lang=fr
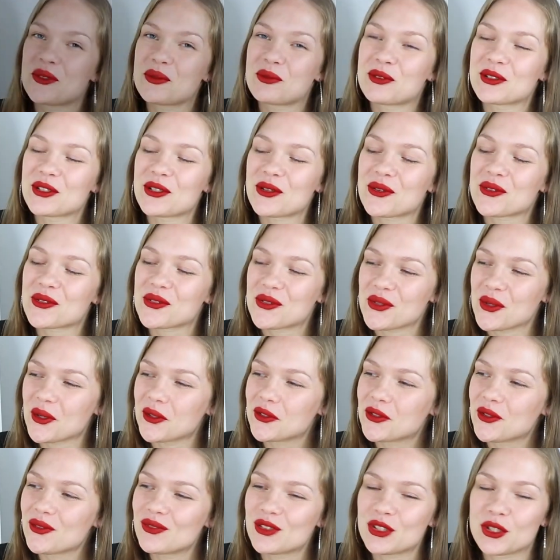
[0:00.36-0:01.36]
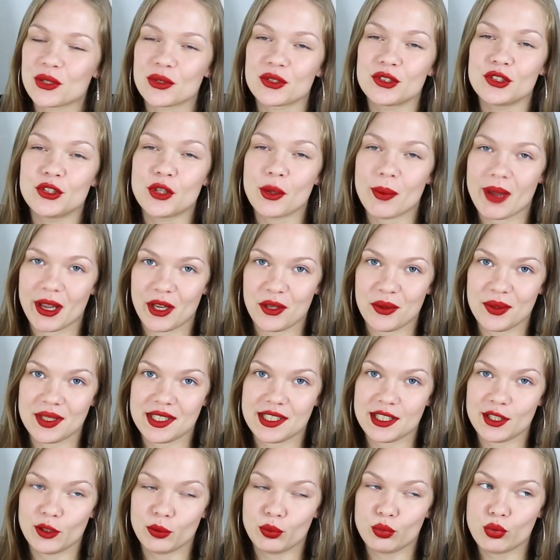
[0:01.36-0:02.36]
tout le monde, on se retrouve aujourd'hui dans ma
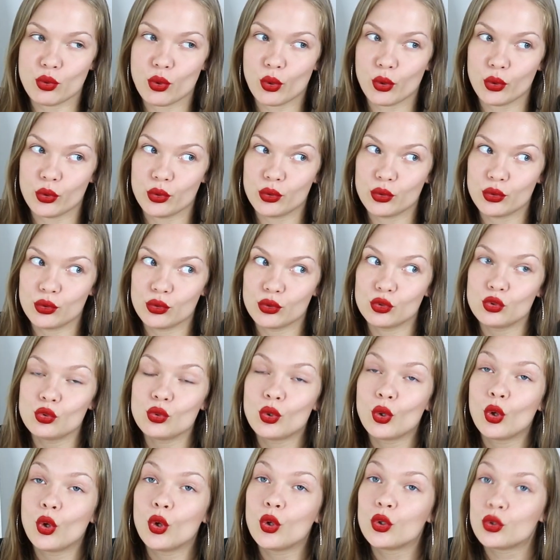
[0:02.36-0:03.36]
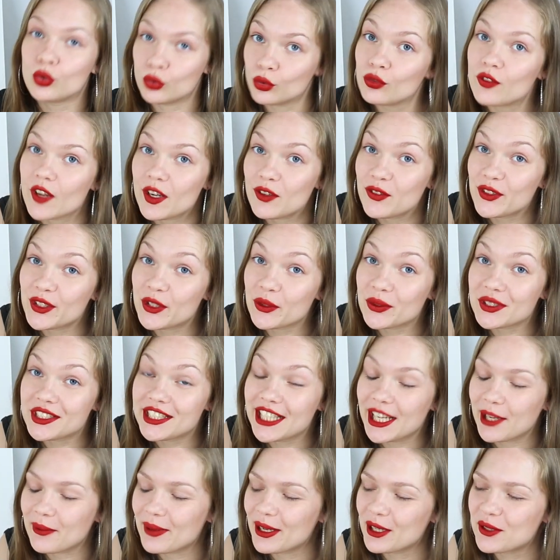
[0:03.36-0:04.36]
cuisine pour une nouvelle vidéo
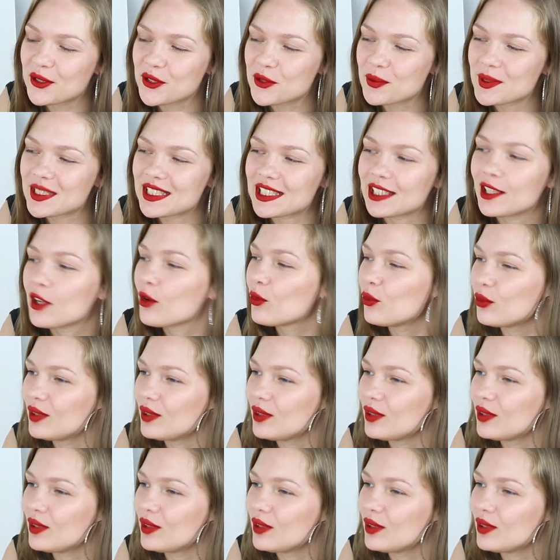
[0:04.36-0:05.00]
DIY cosmétique.